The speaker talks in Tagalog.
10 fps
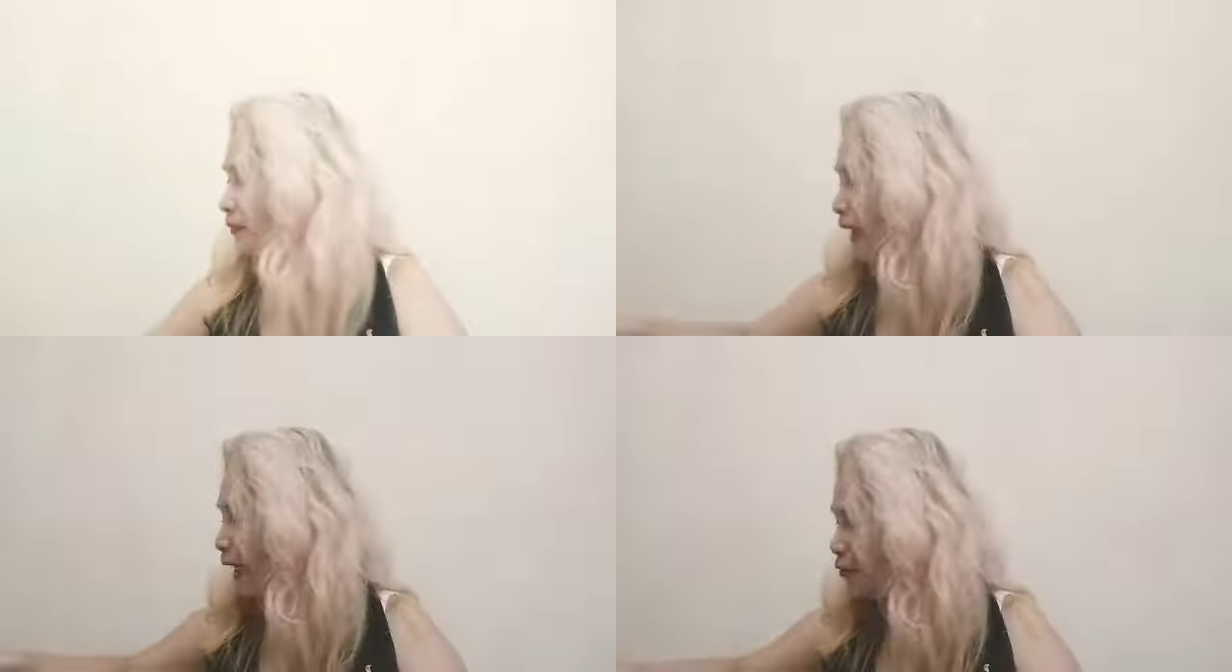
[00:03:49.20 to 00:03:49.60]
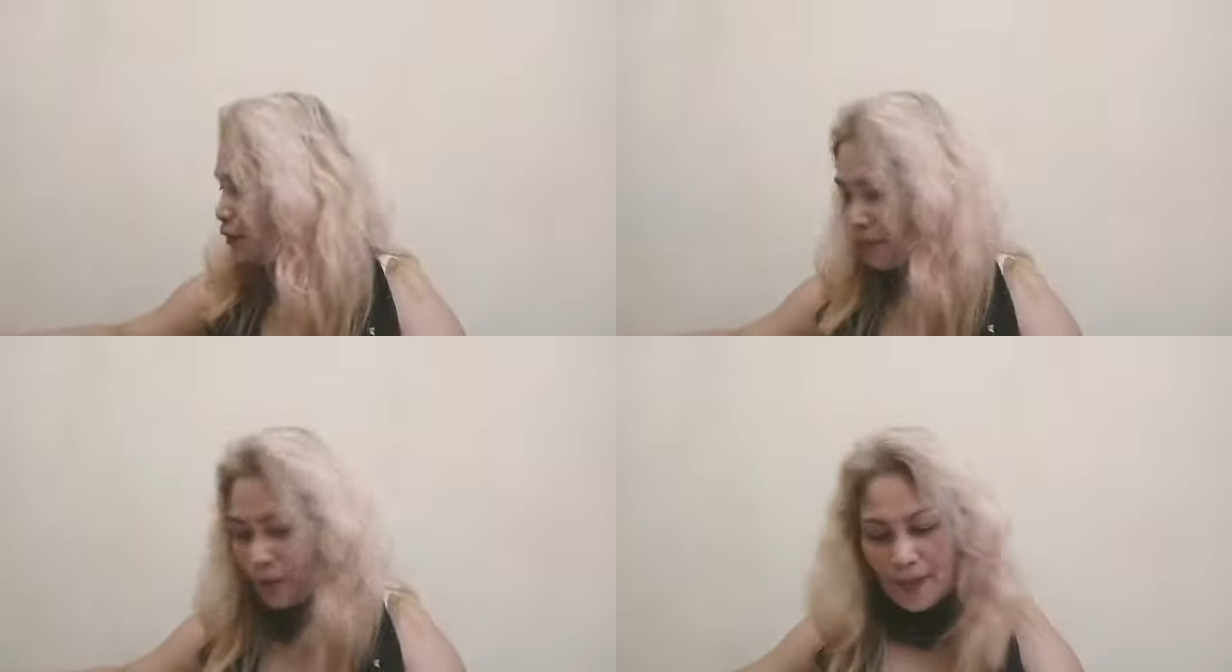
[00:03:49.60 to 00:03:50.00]
kayo
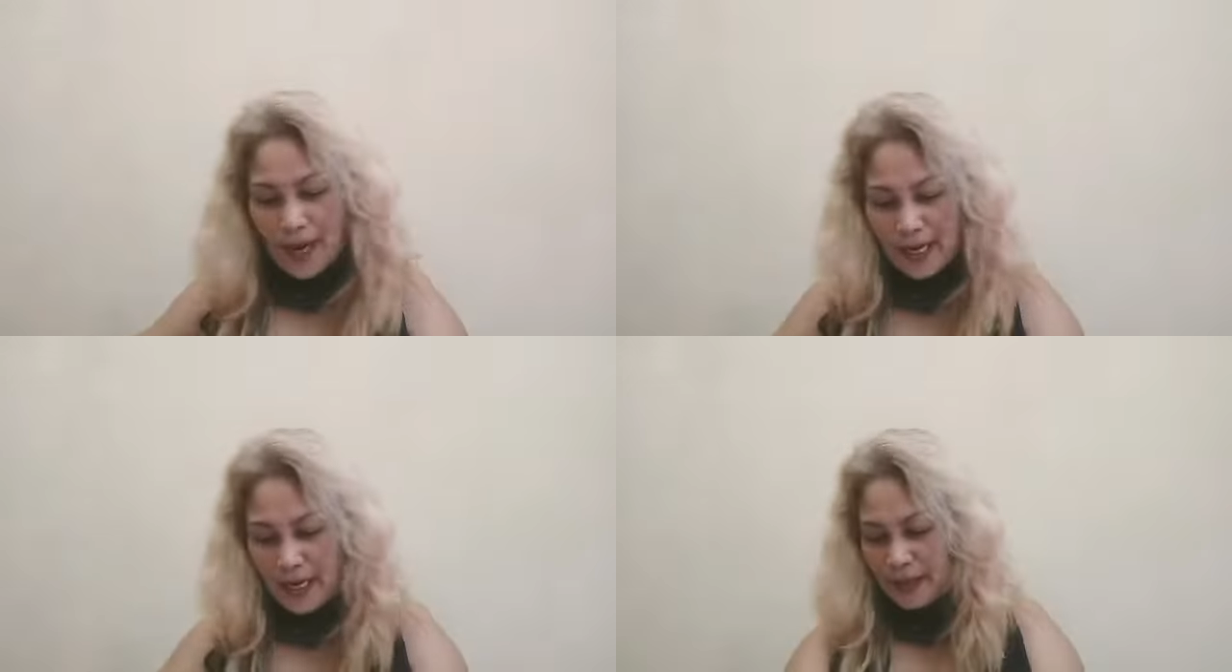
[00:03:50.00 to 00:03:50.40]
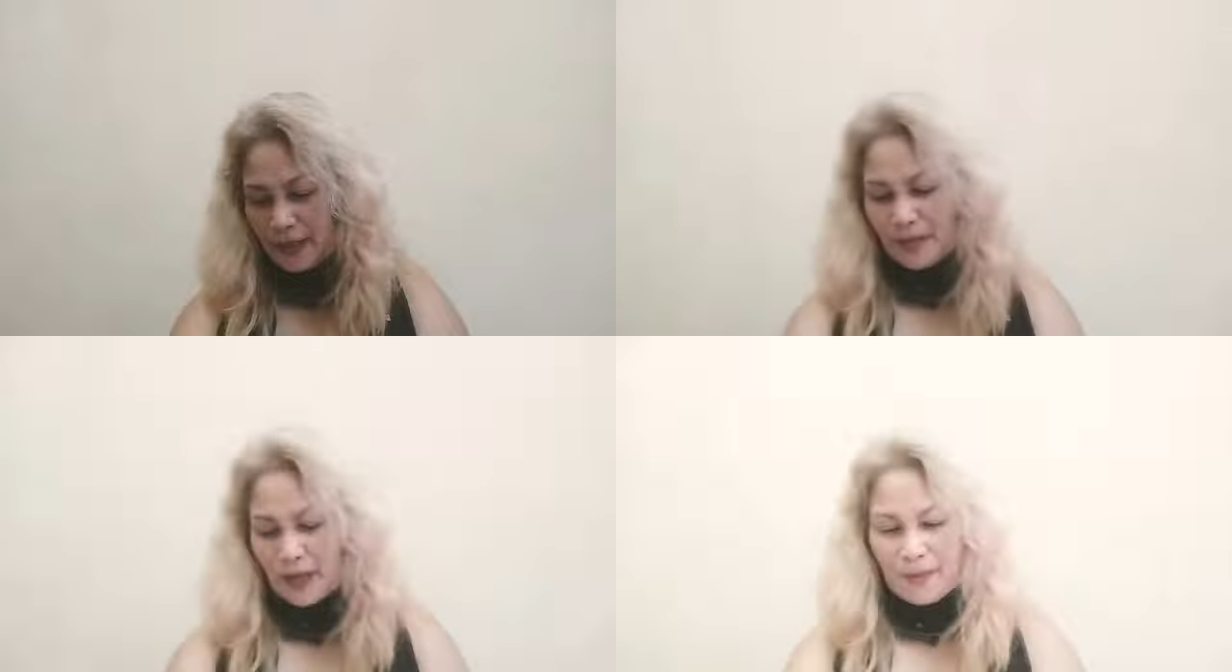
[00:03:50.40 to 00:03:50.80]
na pong bahala
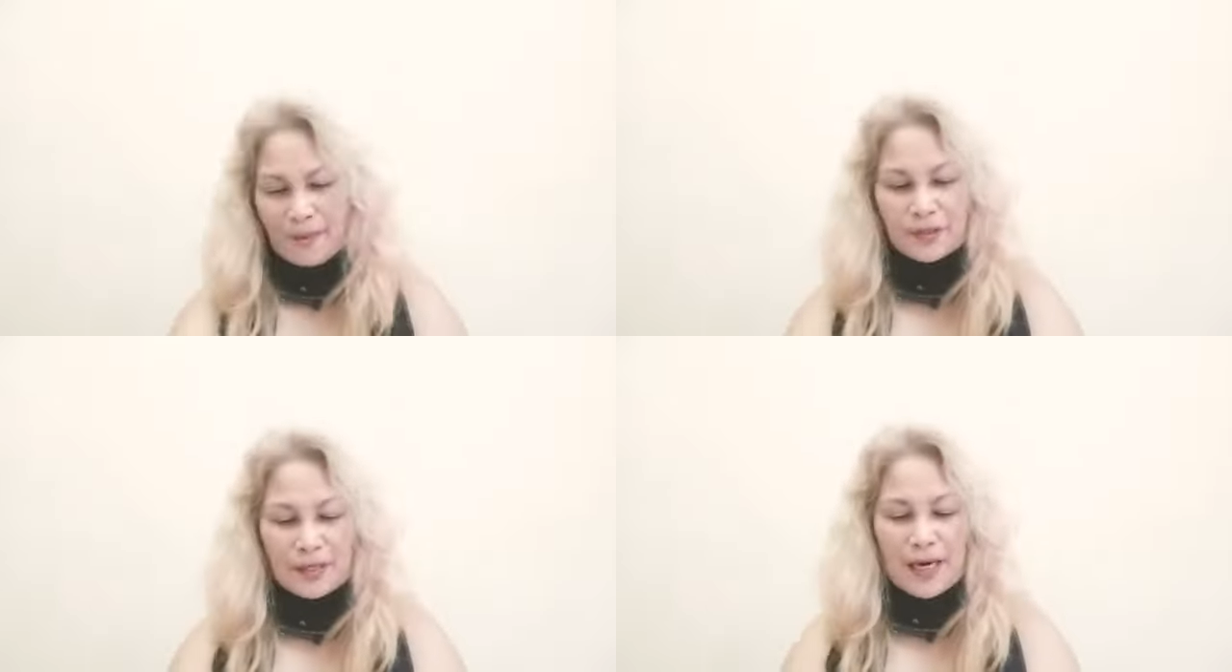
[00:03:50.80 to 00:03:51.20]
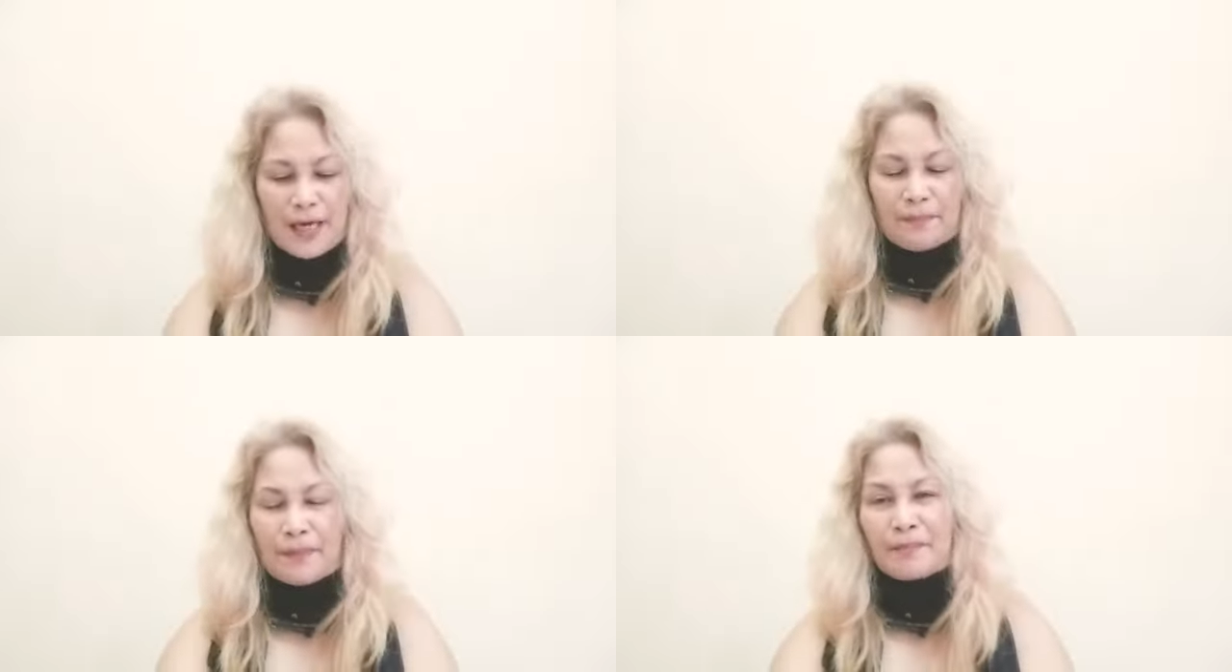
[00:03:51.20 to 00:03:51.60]
dyan mga mamsi.
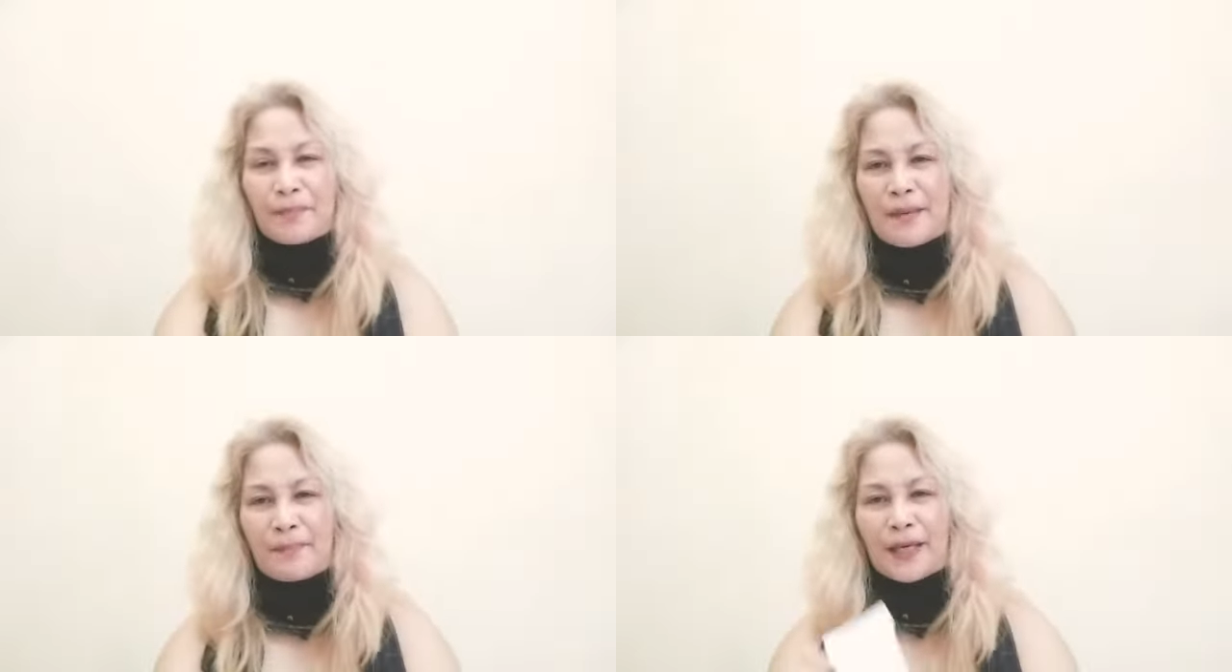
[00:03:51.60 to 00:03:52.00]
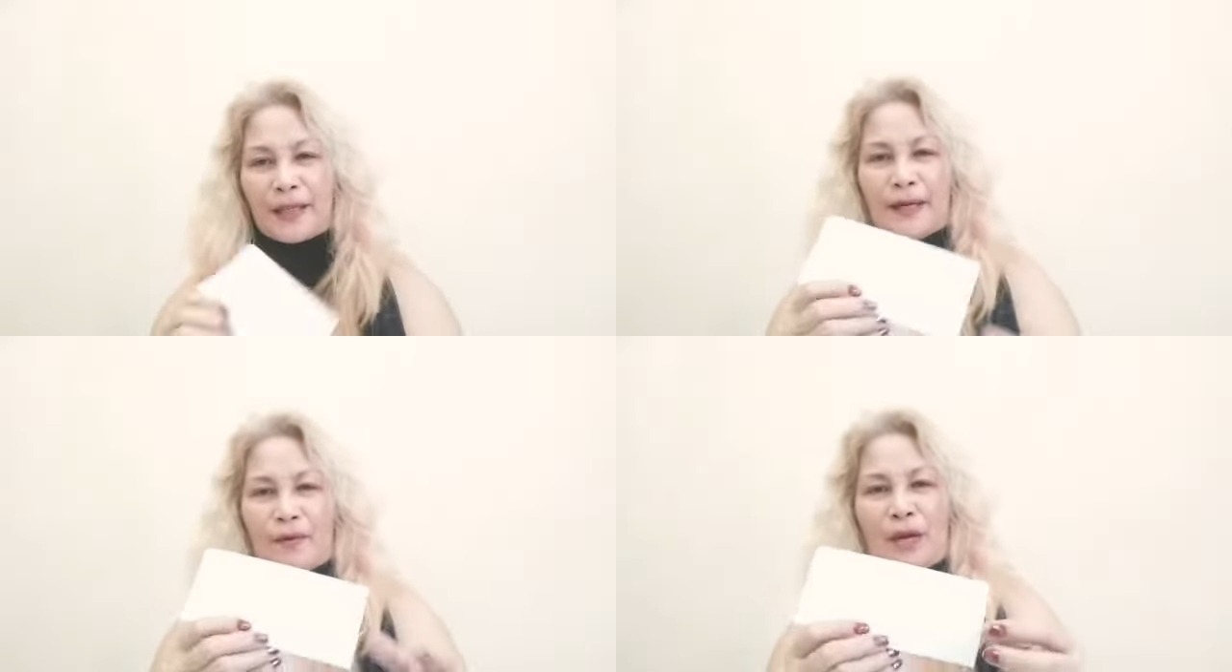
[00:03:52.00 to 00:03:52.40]
Ipat,
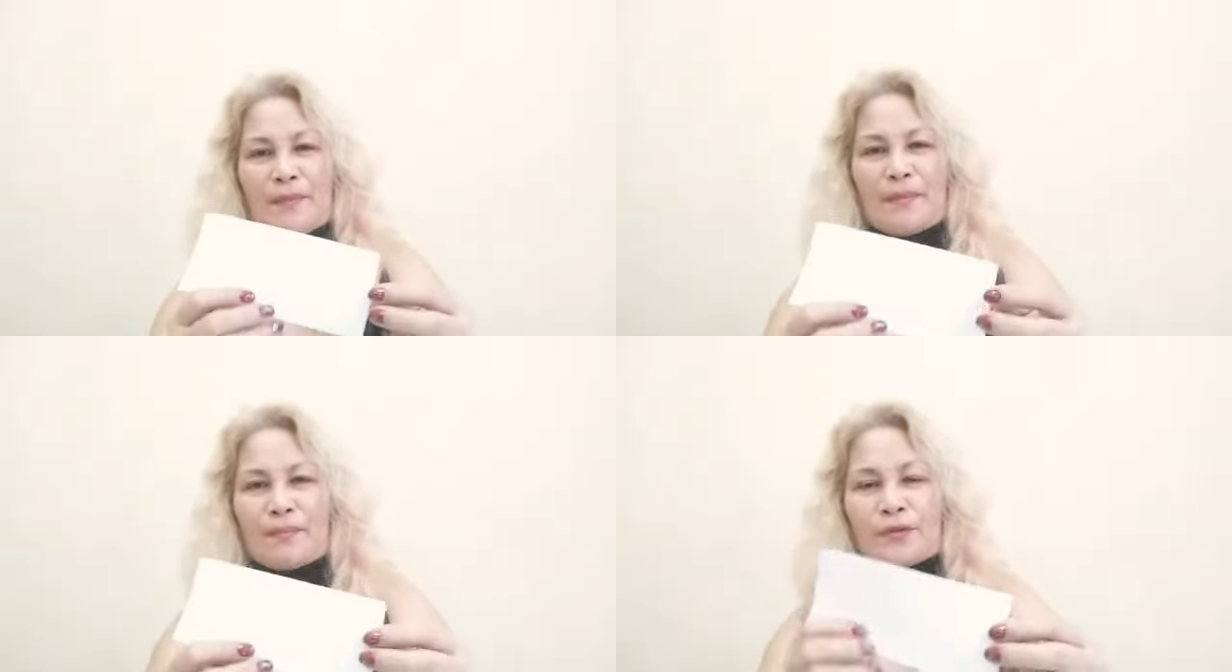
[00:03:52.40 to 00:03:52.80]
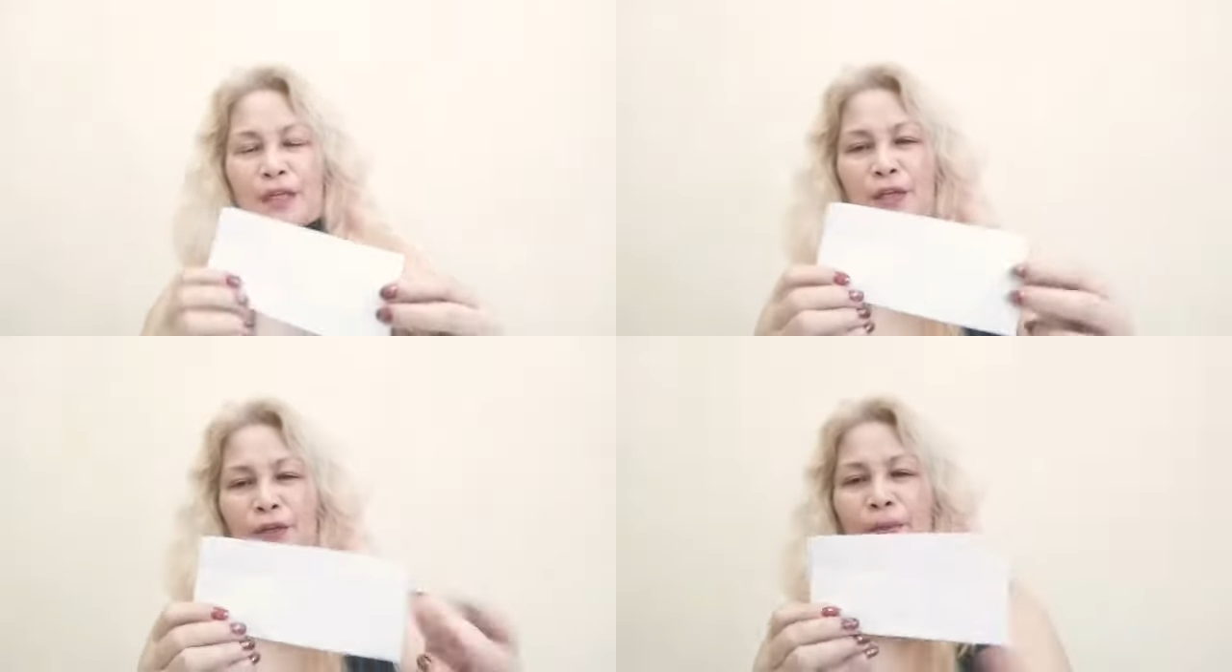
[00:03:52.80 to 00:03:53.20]
pinapakita ko lamang po
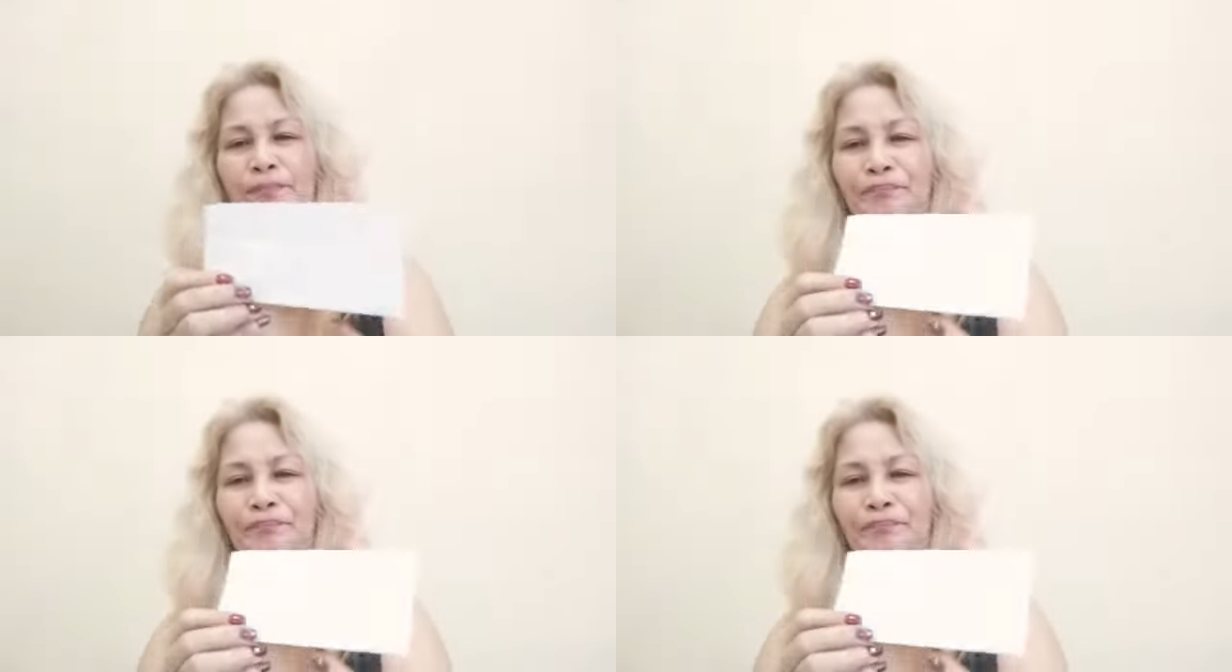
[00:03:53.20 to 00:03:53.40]
sa inyo.